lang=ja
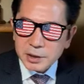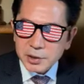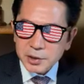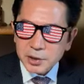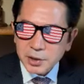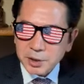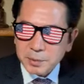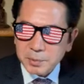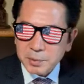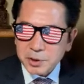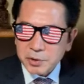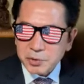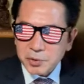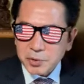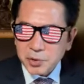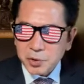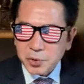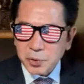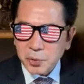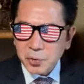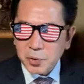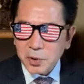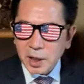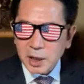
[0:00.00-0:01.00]
性別、
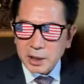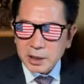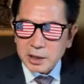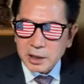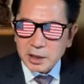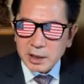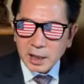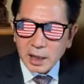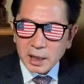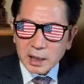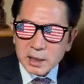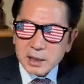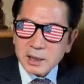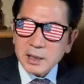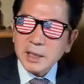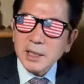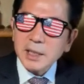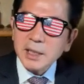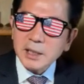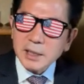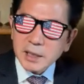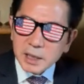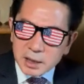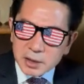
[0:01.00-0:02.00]
障害に関係
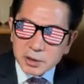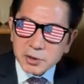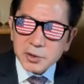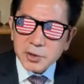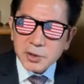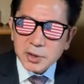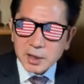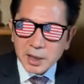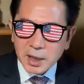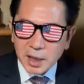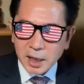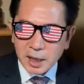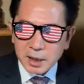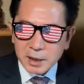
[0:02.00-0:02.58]
なく